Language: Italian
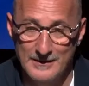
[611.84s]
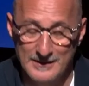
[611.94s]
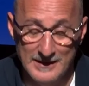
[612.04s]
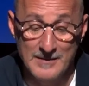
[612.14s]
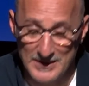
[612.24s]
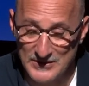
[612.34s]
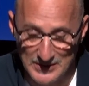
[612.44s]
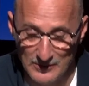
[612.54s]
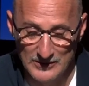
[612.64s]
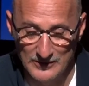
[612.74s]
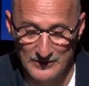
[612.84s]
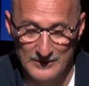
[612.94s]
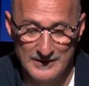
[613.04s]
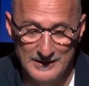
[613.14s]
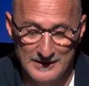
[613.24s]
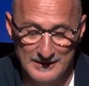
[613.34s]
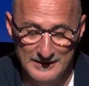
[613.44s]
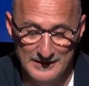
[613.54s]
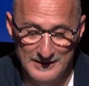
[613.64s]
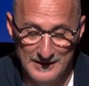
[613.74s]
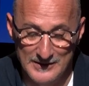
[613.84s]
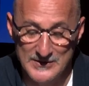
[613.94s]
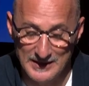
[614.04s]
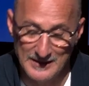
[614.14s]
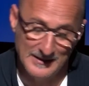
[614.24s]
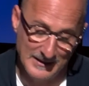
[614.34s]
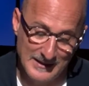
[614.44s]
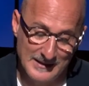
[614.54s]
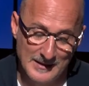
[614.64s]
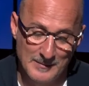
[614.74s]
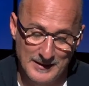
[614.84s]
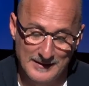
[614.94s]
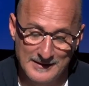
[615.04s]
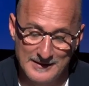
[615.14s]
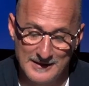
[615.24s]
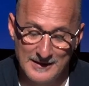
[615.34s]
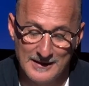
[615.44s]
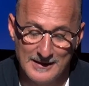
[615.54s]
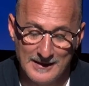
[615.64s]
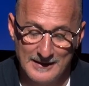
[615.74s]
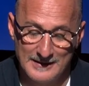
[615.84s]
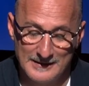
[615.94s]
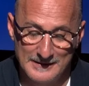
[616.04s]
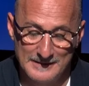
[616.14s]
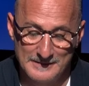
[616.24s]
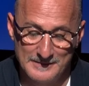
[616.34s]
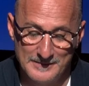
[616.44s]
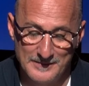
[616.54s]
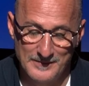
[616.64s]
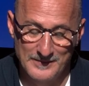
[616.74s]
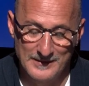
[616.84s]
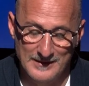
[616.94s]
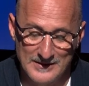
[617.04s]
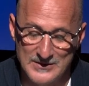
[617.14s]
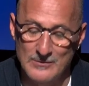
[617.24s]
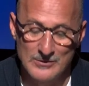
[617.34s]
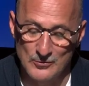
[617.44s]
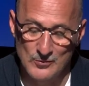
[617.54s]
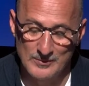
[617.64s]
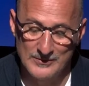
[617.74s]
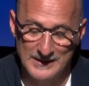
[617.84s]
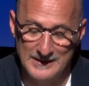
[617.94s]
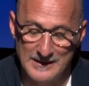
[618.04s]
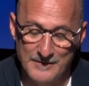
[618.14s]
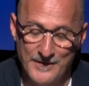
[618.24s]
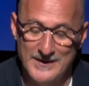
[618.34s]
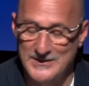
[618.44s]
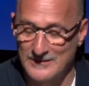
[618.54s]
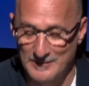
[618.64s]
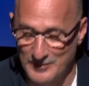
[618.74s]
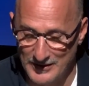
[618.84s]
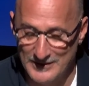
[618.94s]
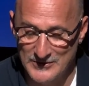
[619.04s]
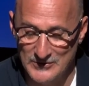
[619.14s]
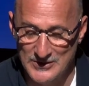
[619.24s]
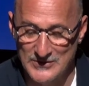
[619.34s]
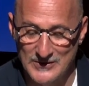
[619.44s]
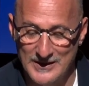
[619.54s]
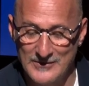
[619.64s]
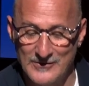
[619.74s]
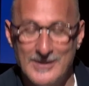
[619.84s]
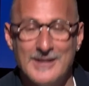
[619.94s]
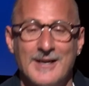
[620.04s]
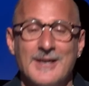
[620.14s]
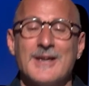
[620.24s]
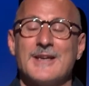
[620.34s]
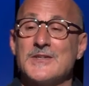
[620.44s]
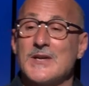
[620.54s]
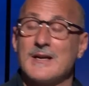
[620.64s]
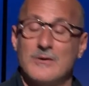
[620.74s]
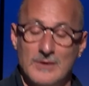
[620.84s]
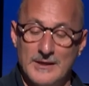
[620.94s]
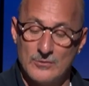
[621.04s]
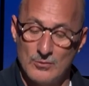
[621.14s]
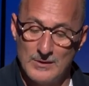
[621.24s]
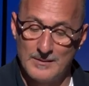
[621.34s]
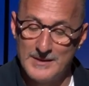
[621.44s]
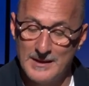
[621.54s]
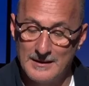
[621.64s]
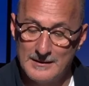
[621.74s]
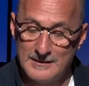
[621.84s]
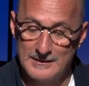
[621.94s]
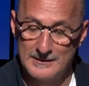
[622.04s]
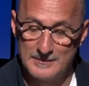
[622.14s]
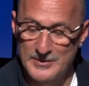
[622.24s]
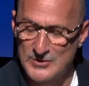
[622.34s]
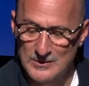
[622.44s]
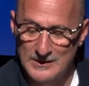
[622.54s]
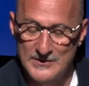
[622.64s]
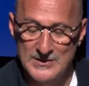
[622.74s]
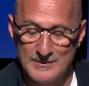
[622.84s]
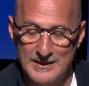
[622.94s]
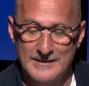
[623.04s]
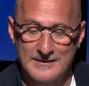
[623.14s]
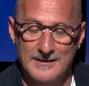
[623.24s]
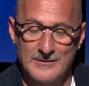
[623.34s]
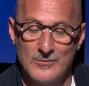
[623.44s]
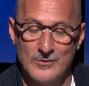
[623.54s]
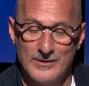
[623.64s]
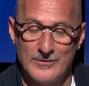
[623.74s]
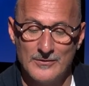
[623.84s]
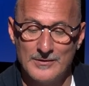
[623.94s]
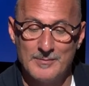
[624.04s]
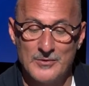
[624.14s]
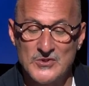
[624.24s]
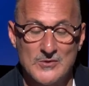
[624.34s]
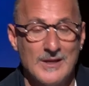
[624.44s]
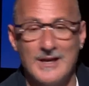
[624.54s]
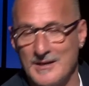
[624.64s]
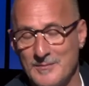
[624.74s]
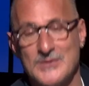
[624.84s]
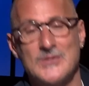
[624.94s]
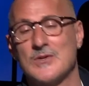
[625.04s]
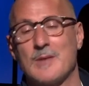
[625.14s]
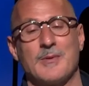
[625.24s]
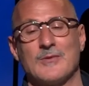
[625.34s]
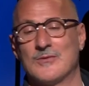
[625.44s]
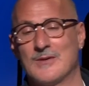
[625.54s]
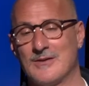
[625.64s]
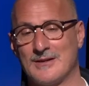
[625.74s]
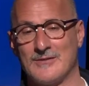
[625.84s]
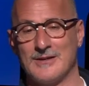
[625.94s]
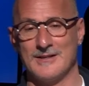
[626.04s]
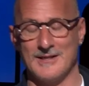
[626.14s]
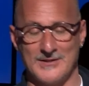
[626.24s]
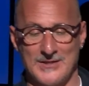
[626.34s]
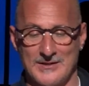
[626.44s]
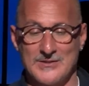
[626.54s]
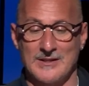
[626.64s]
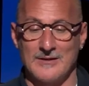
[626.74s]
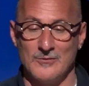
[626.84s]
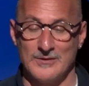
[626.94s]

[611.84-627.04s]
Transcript: eh, chi mi ha seguito in, eh, ieri sera e anche martedì ehm, a seguito due puntate del festival, poi è successo che io eh, ieri sera ho letto una mia eh, personalissima lettera in cui ho deposto le armi, nel senso che per quanto riguarda quella di ieri sera è stata